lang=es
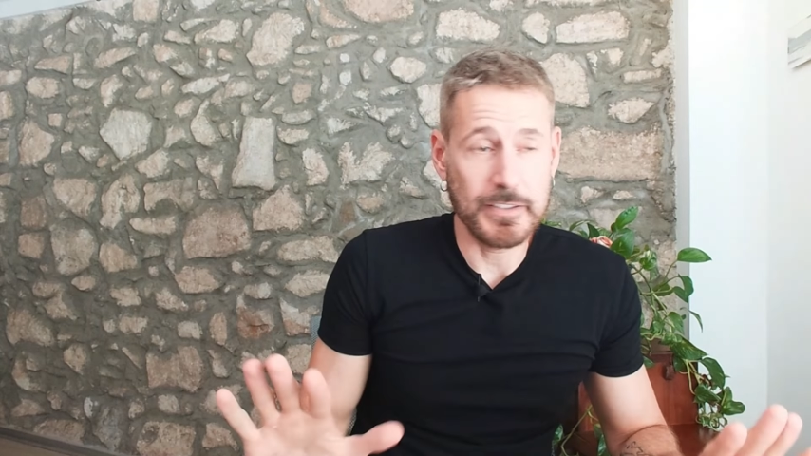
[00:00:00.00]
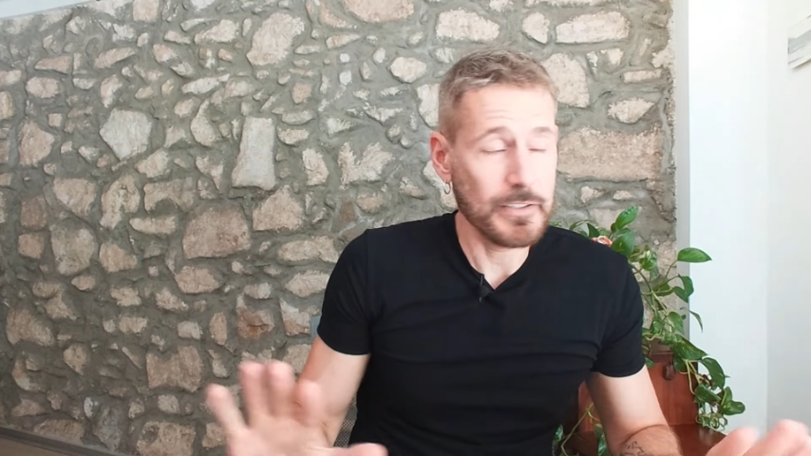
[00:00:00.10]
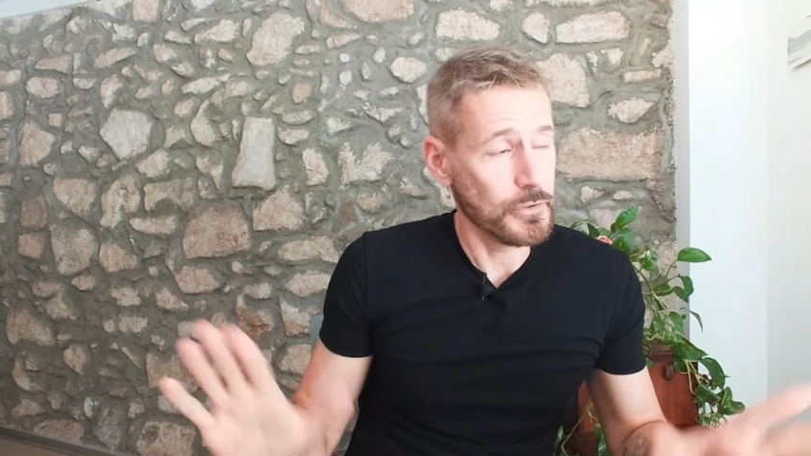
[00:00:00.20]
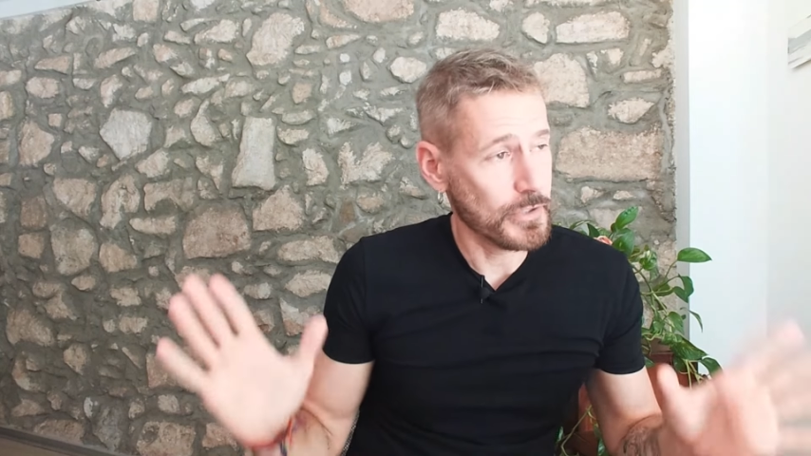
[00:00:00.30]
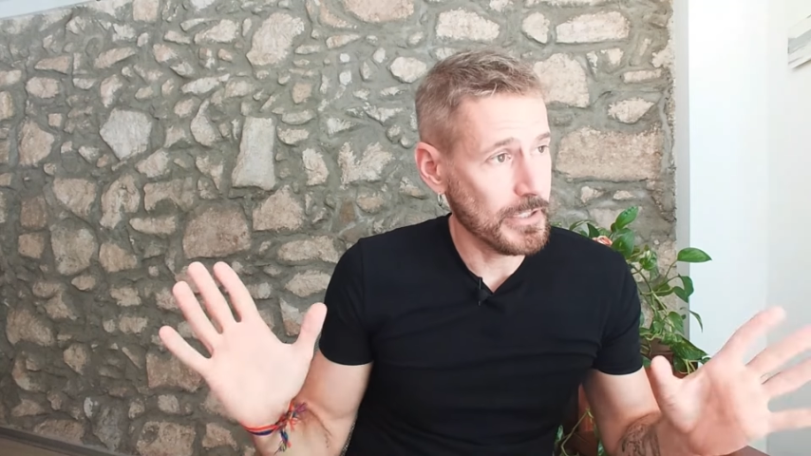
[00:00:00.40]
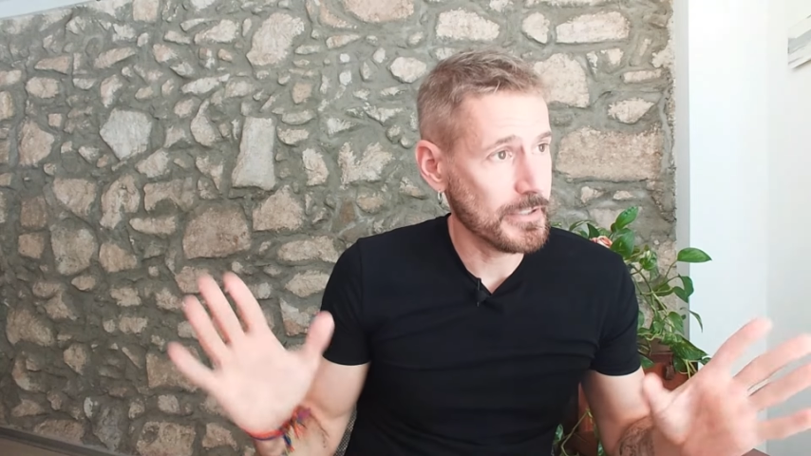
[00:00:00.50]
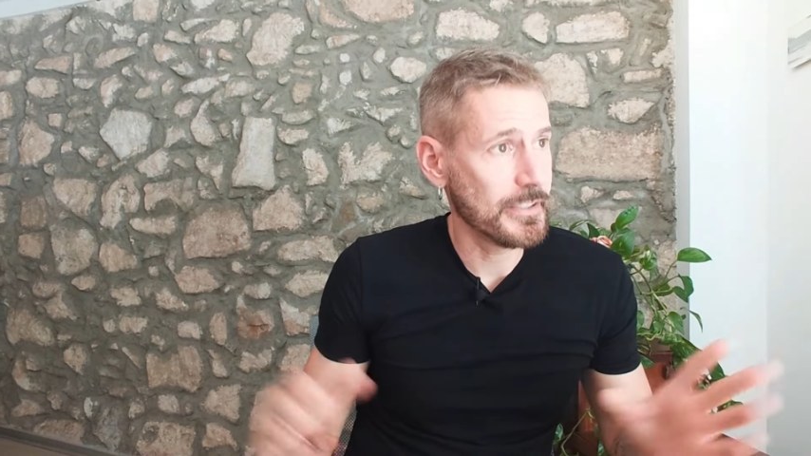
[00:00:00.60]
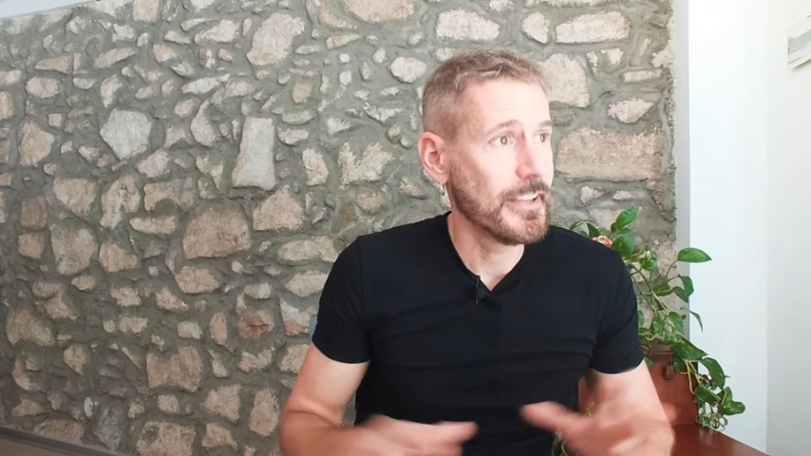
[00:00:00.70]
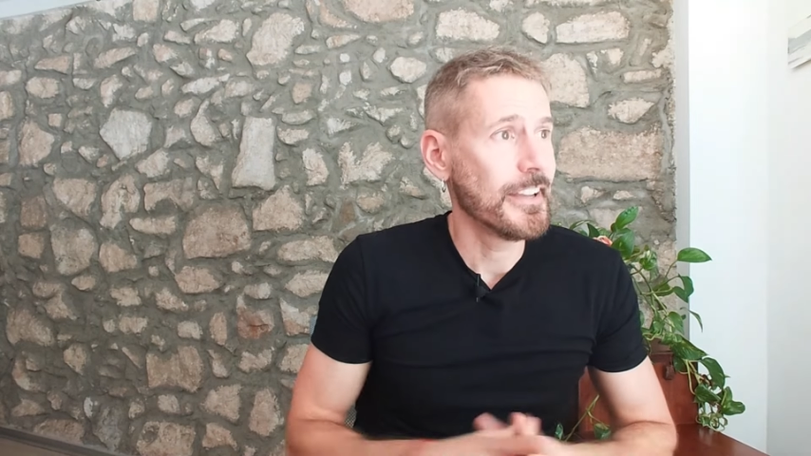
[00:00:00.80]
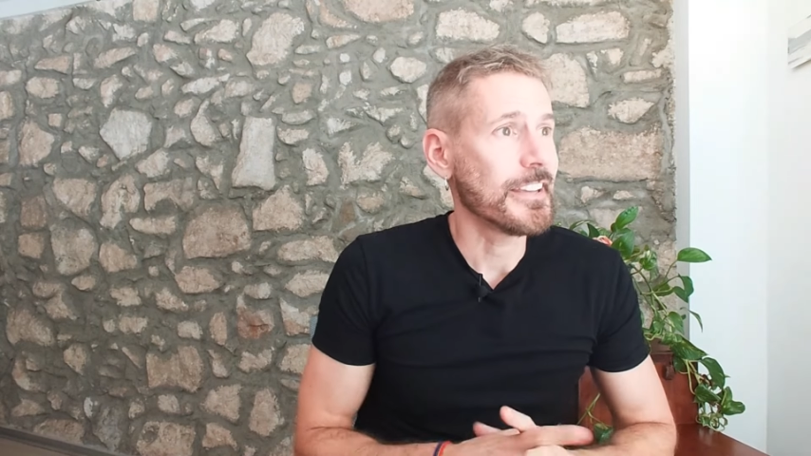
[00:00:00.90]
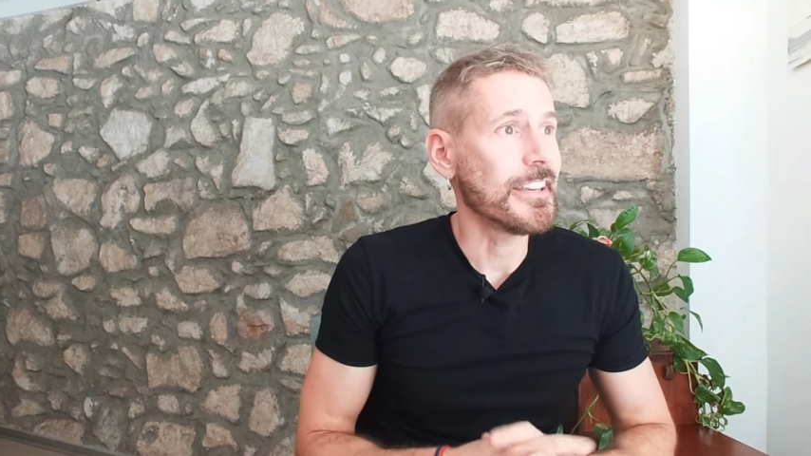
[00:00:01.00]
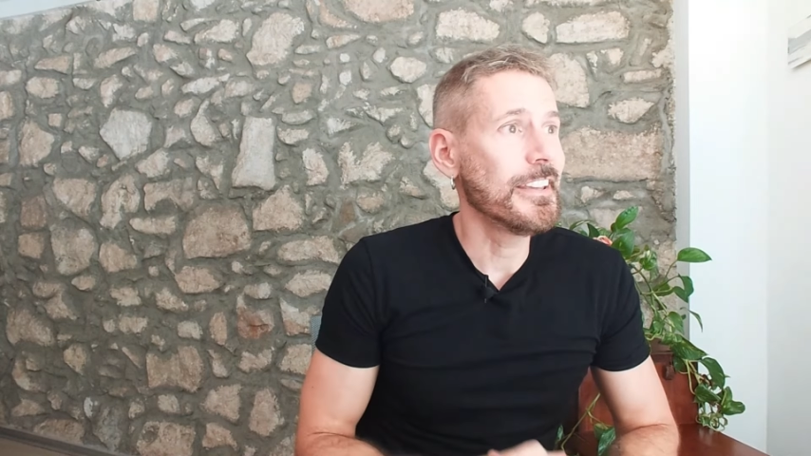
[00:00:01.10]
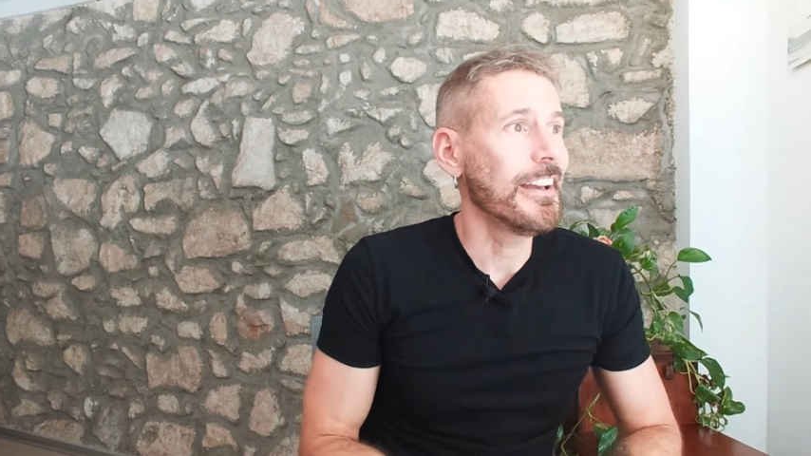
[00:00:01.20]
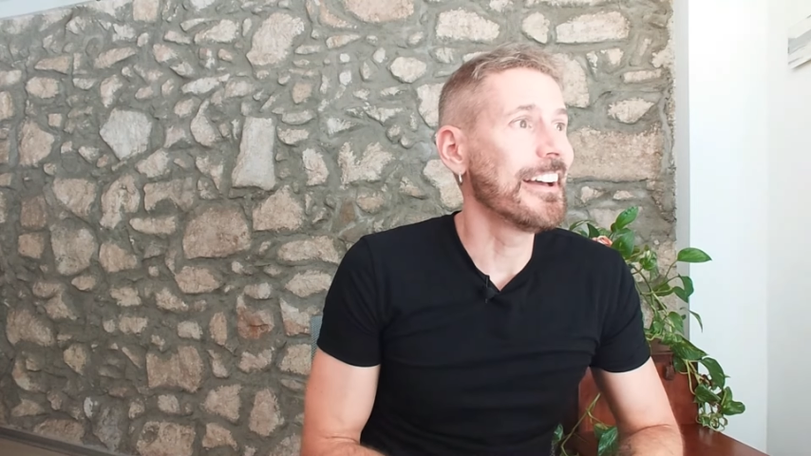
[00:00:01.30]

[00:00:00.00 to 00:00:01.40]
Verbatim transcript: estas cosas y